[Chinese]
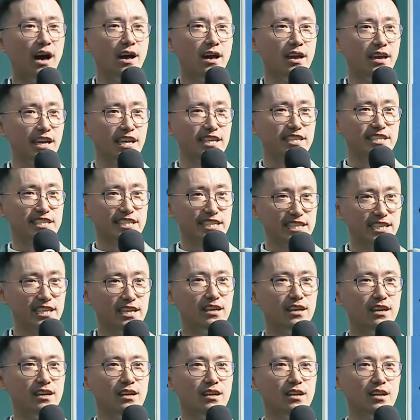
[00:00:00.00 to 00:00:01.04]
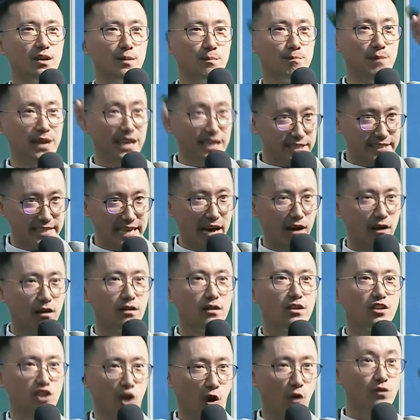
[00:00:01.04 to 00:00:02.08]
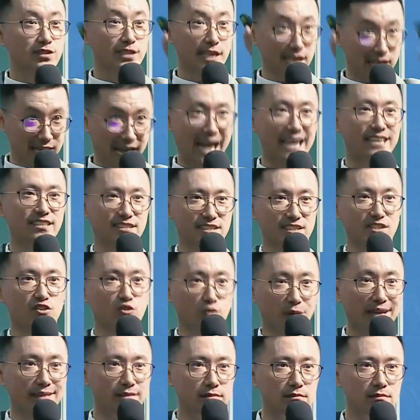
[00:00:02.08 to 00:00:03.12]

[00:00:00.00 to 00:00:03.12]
一次 miss 了，重新开始算，